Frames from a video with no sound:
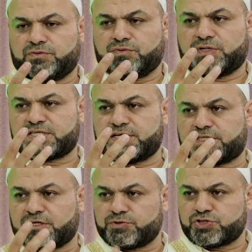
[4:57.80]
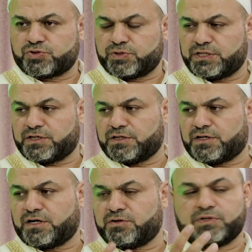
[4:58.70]
وكسرة توجه إلى
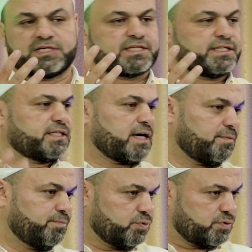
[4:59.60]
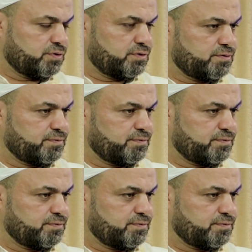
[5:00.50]
الله وكسرة تعبد